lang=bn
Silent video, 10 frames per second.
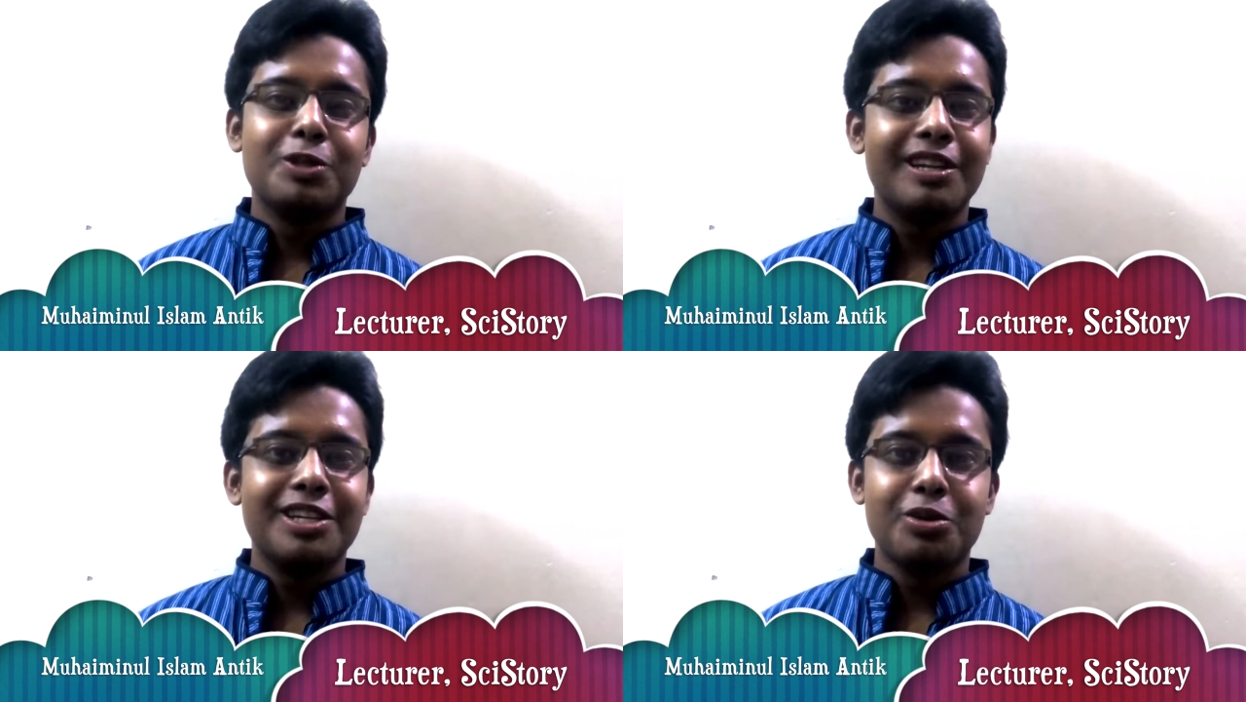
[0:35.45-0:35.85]

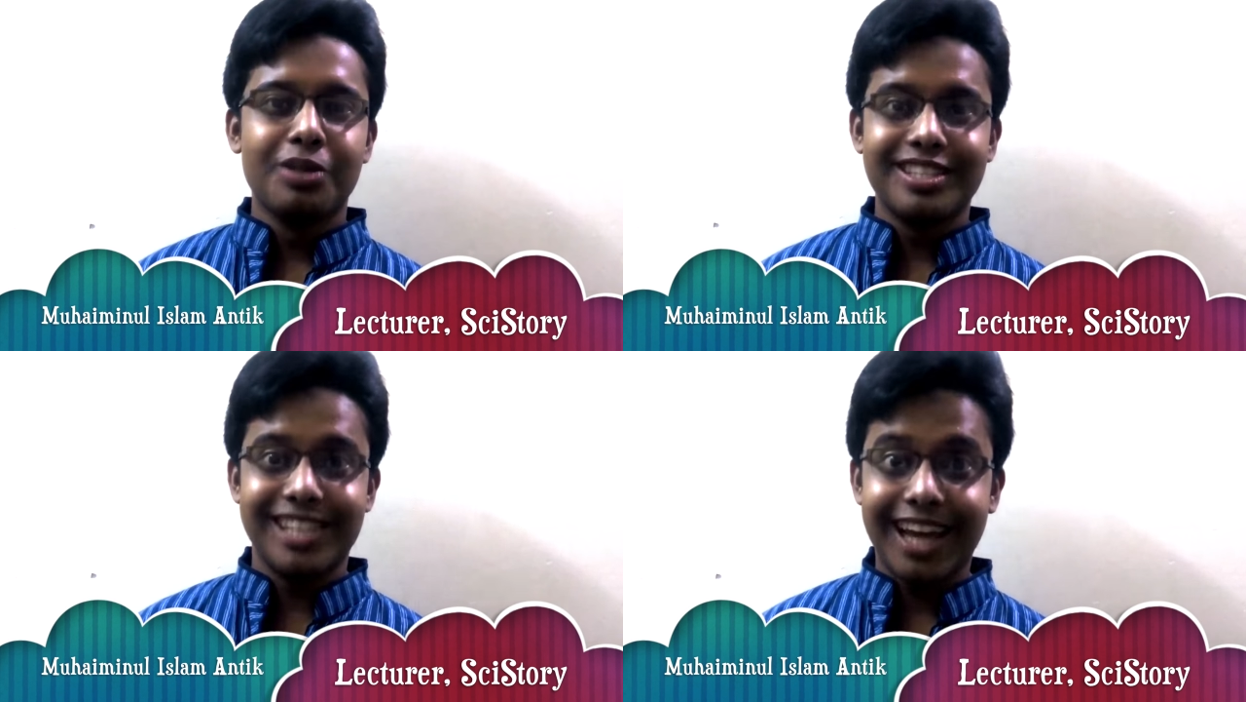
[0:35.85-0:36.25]
কেমন
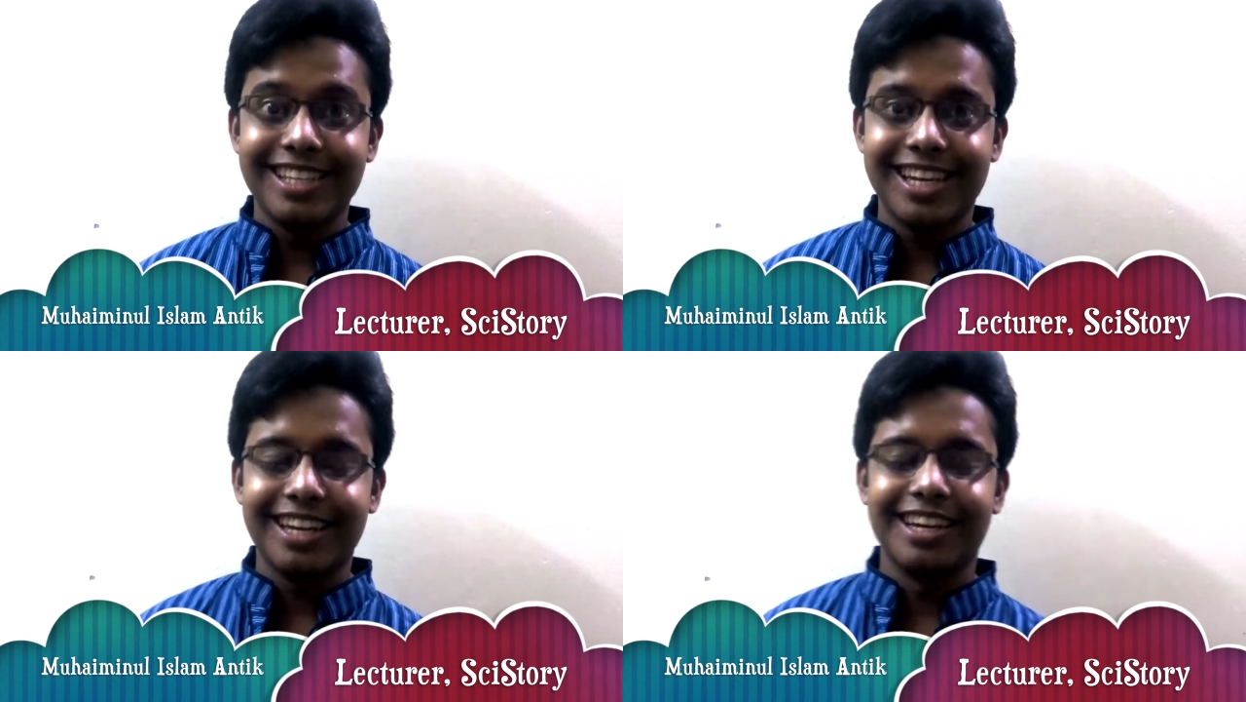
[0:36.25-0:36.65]
জানি শুনতে
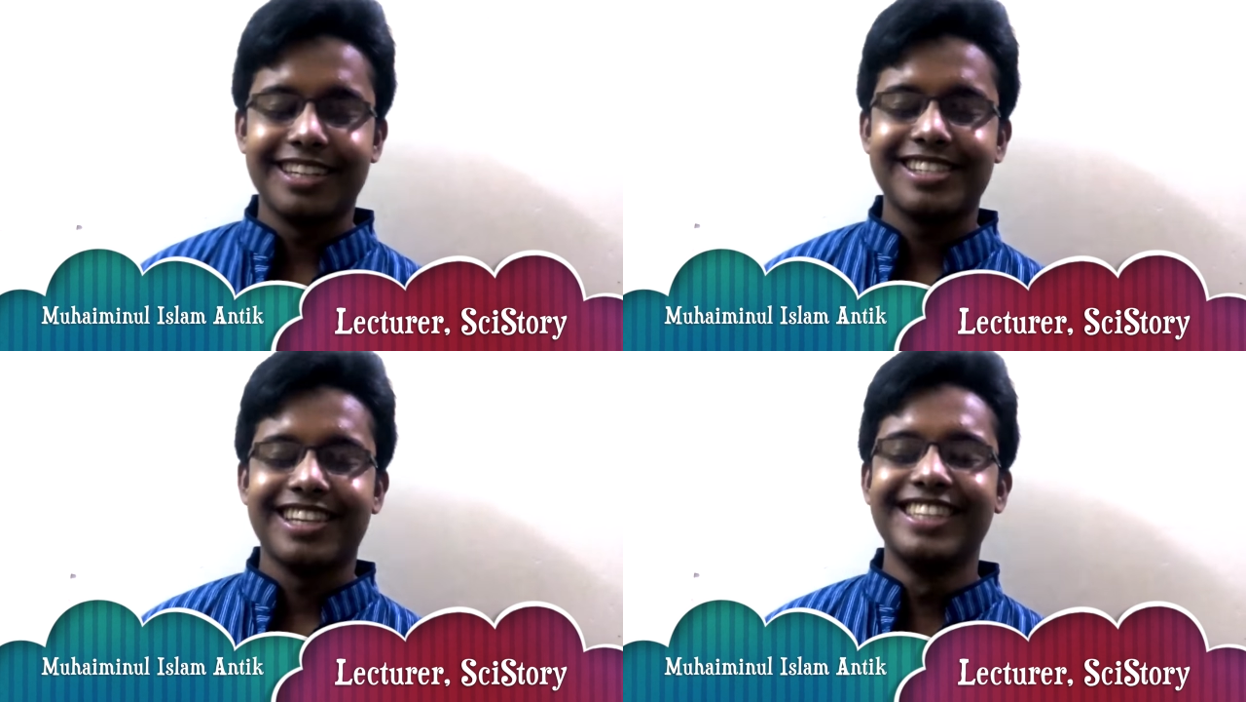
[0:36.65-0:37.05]
ছাই
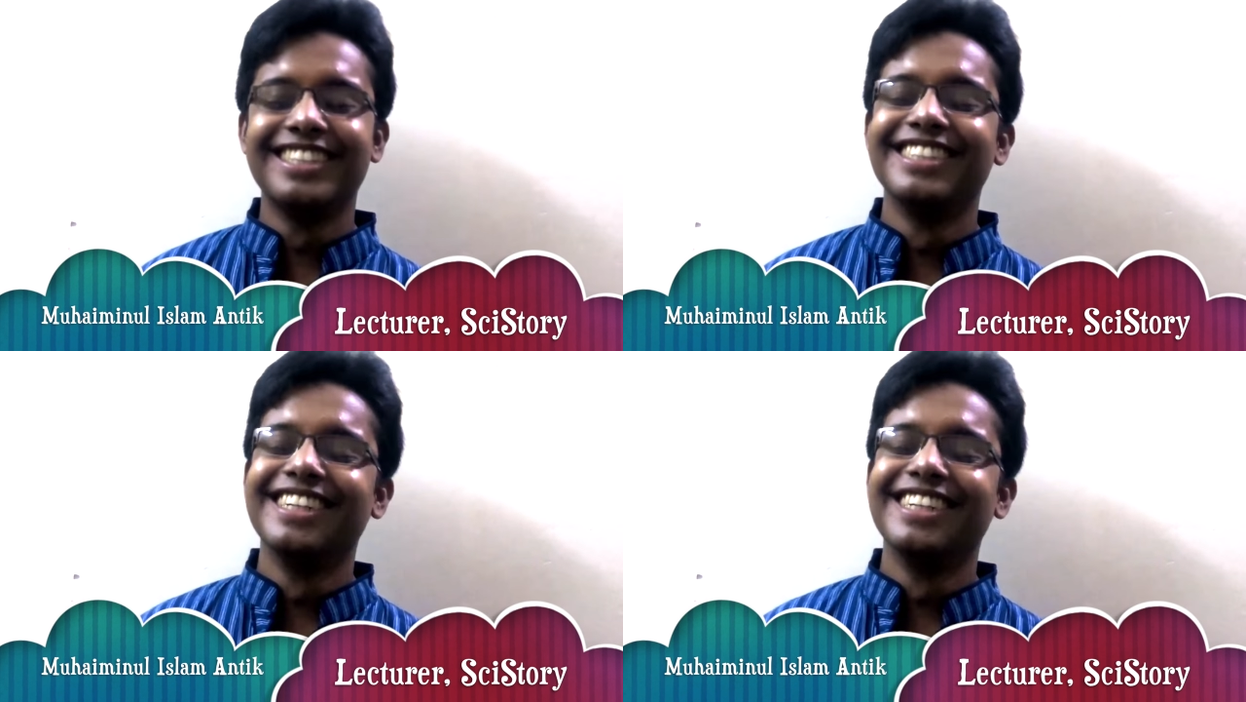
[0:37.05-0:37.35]
ছাই লাগছে